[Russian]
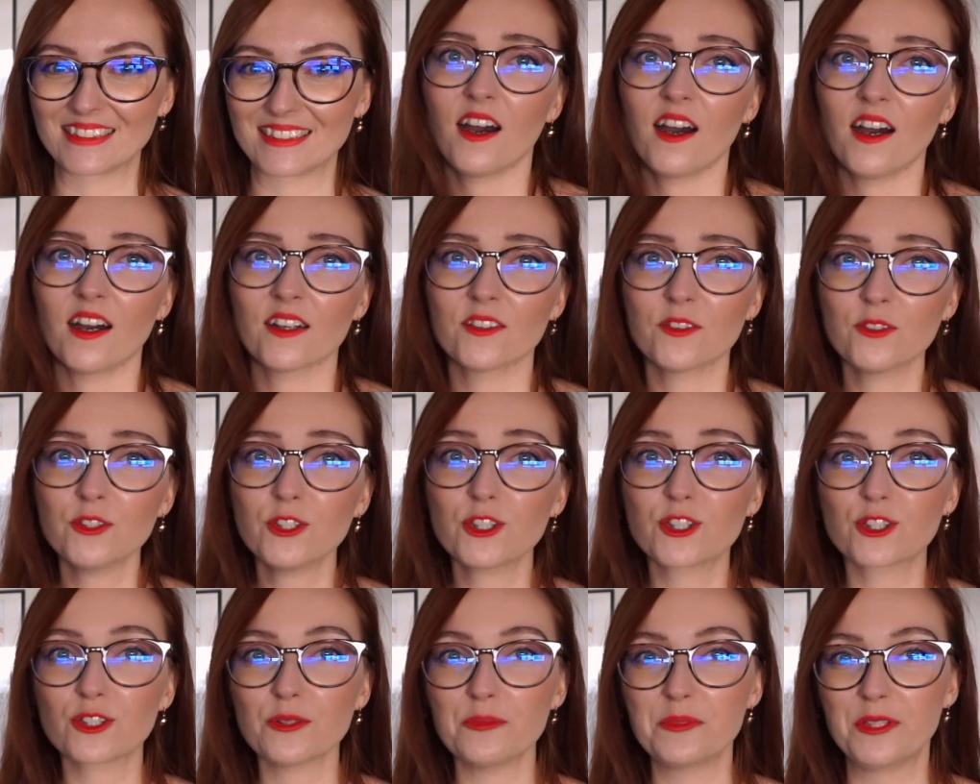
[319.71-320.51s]
А,
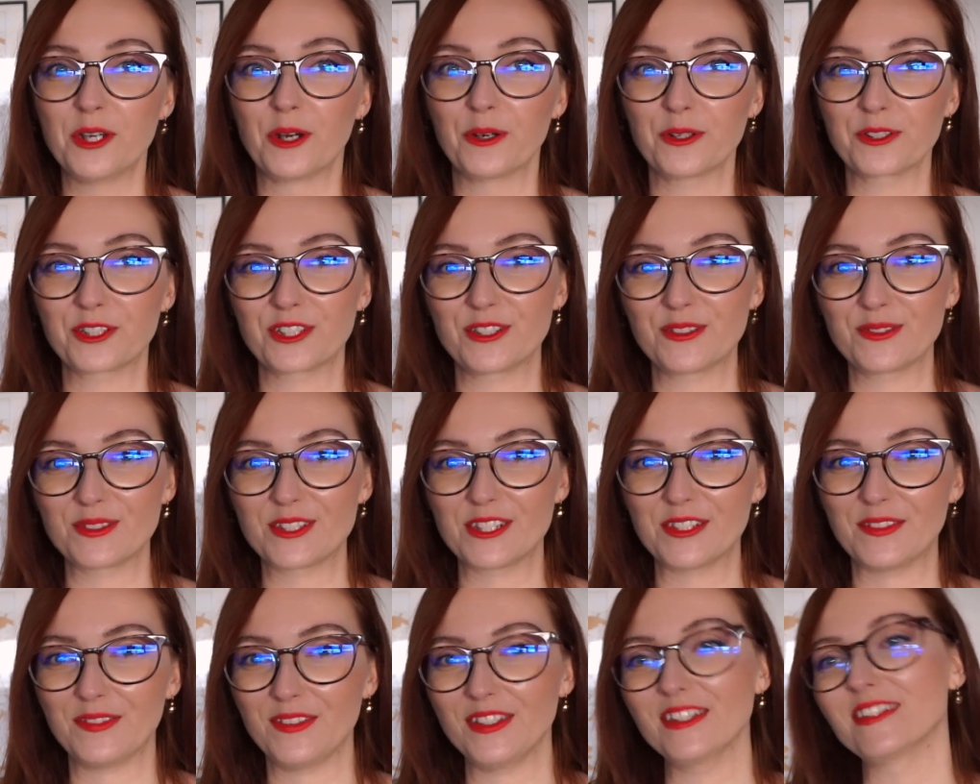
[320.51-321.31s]
ну еще меня очень
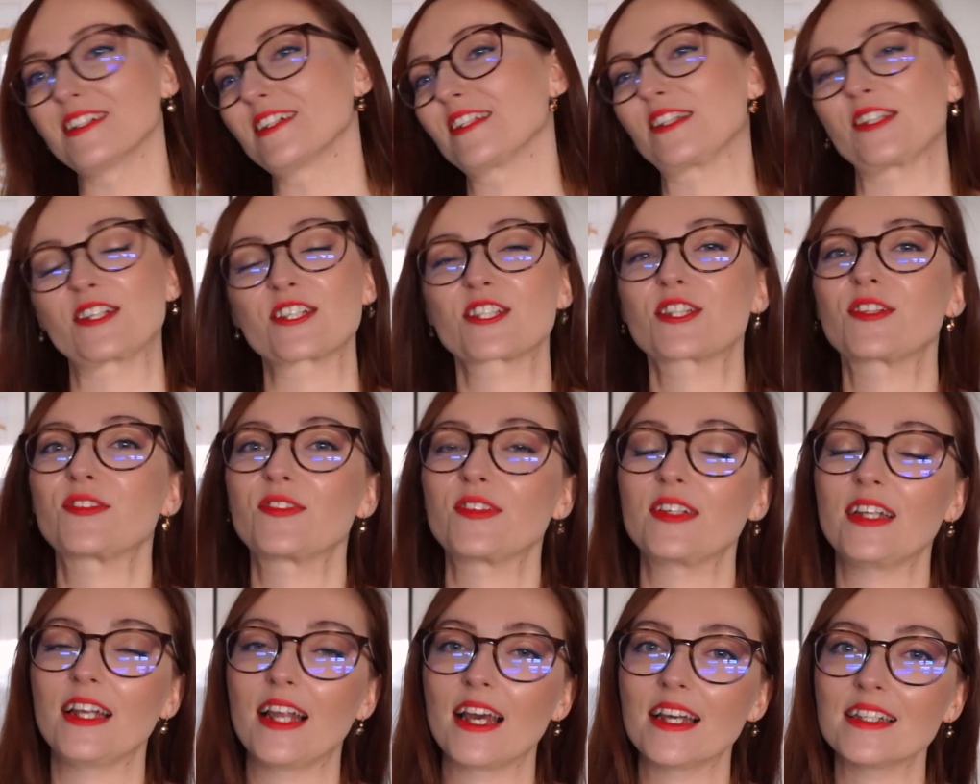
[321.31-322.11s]
удивило то, что
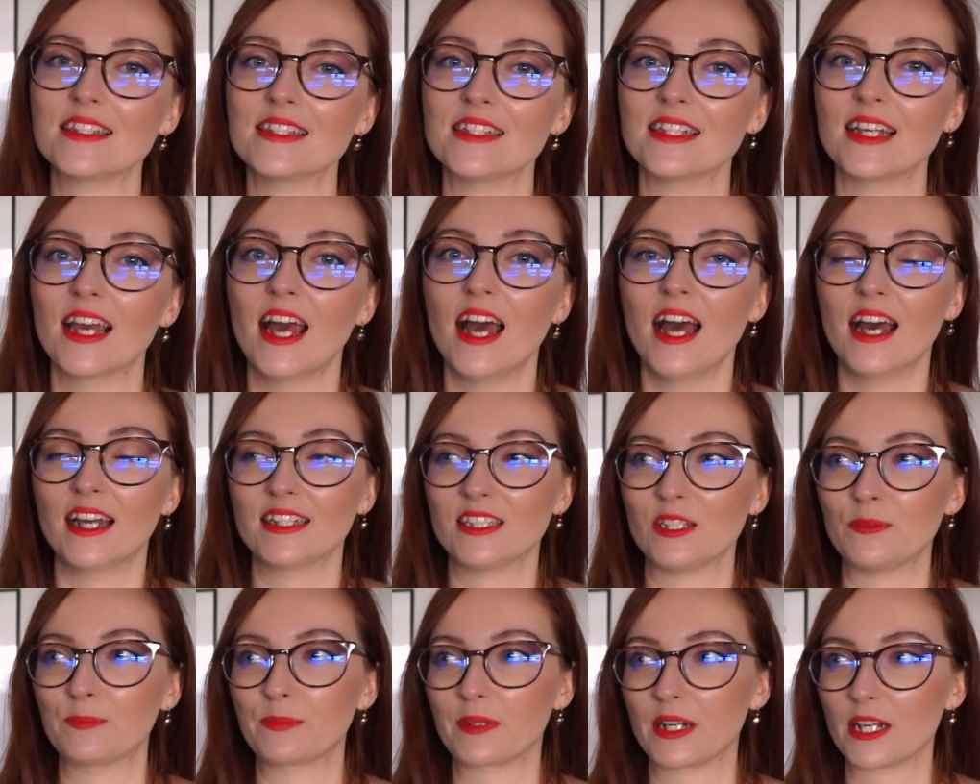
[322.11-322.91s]
в Финляндии
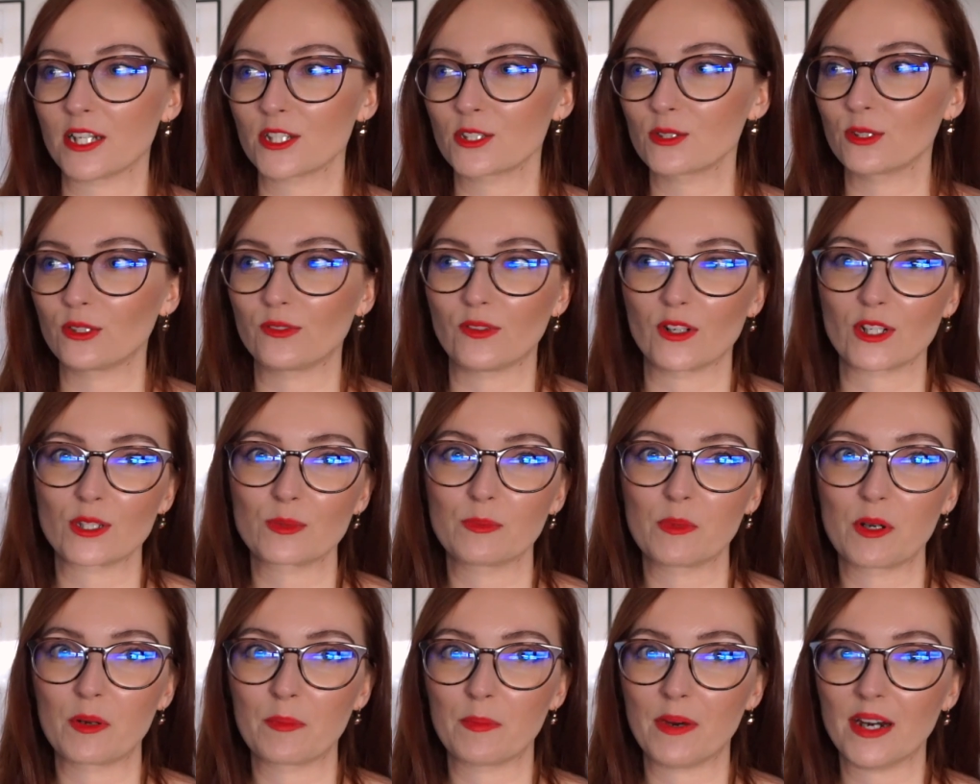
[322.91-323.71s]
не празднуют
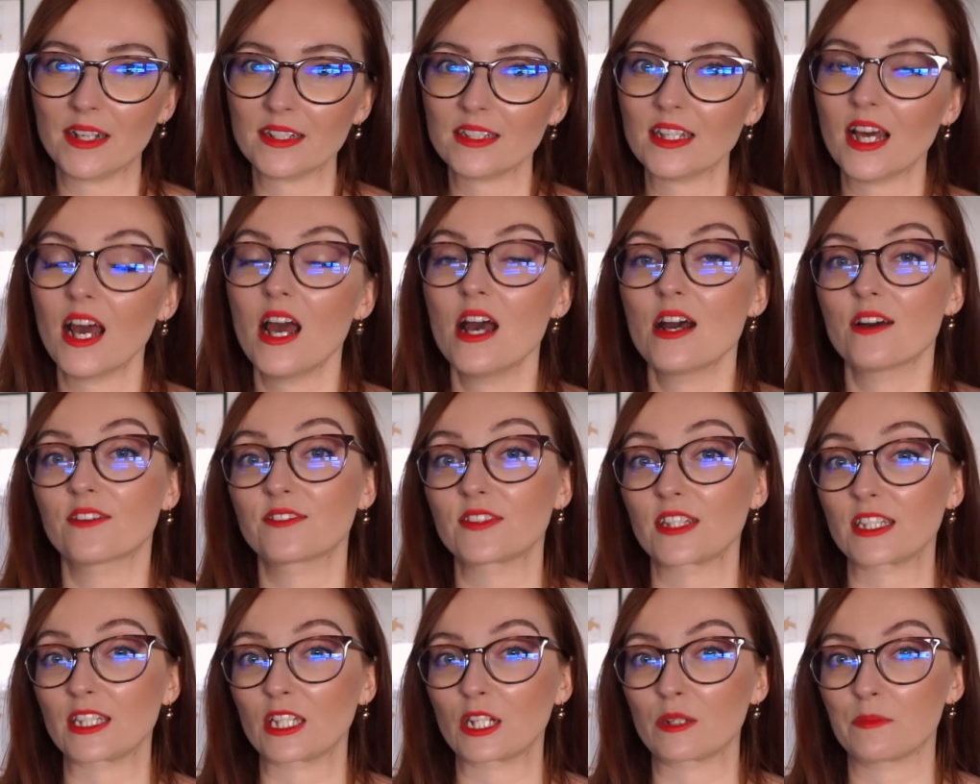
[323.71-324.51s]
8 марта
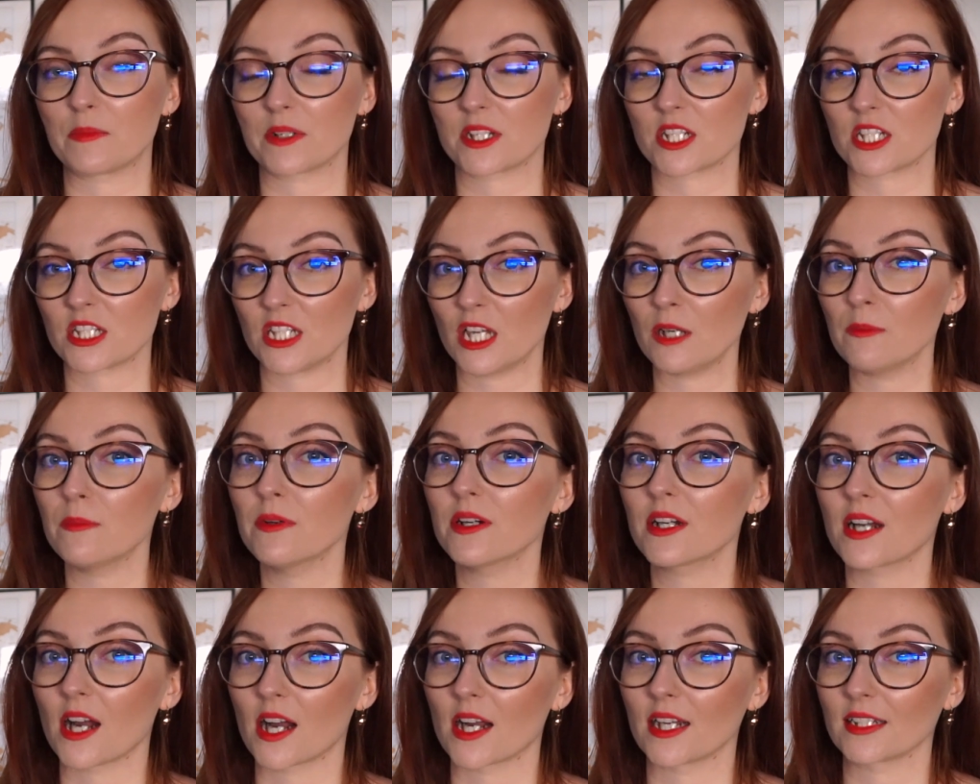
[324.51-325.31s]
в таких
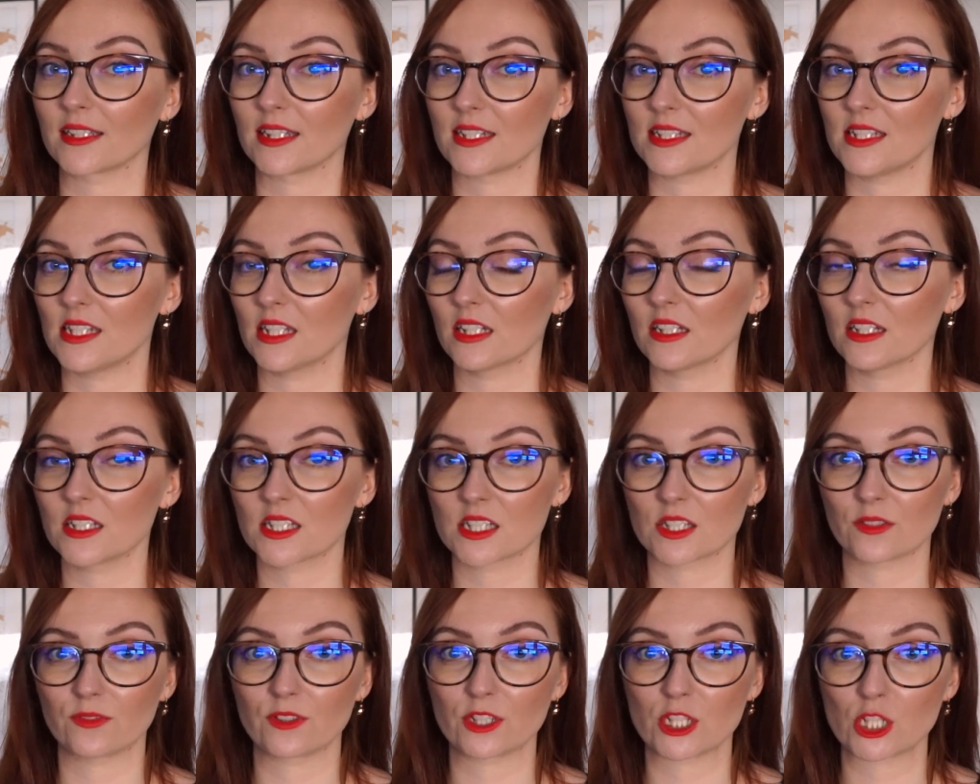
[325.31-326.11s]
масштабах, как это
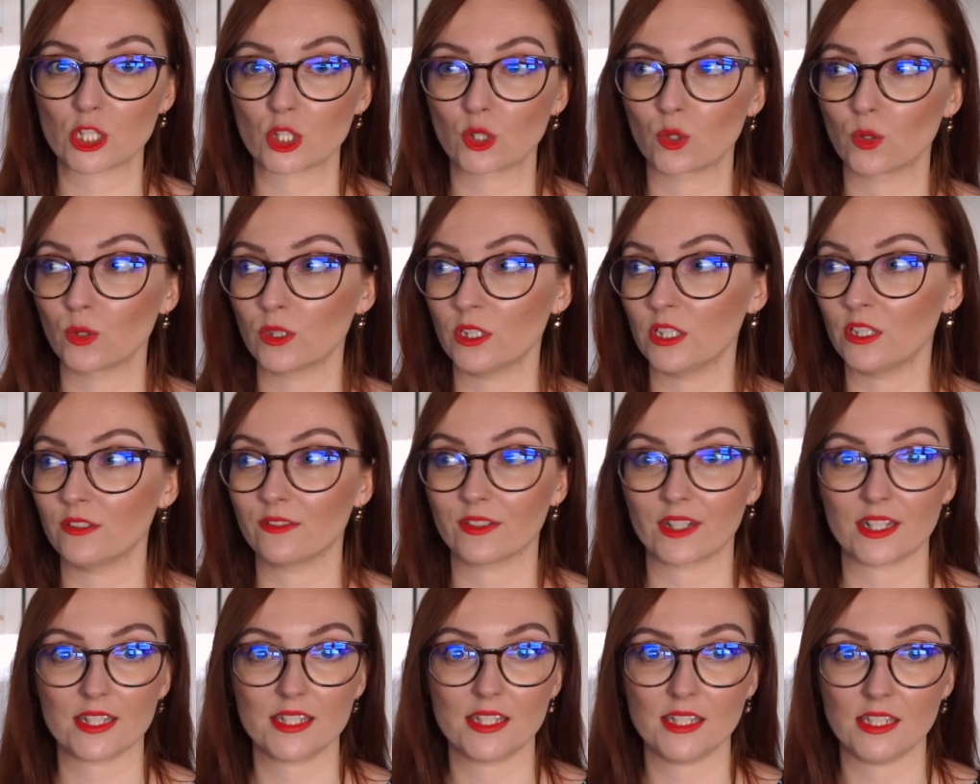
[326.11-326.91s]
делается в Эстонии
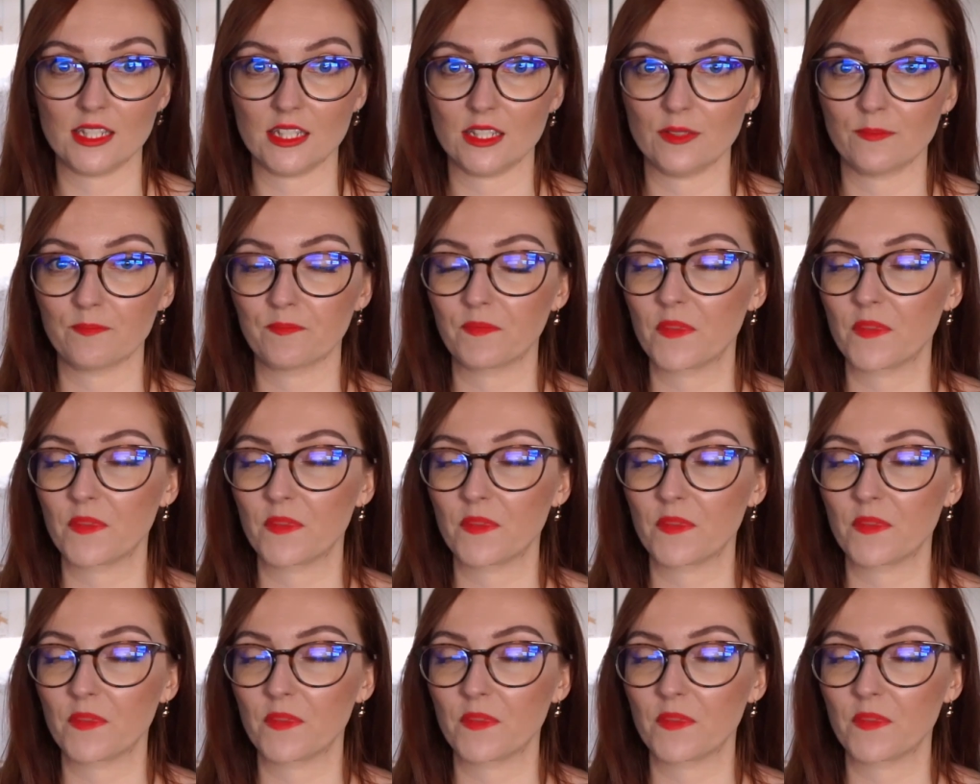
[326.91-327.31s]
и в России.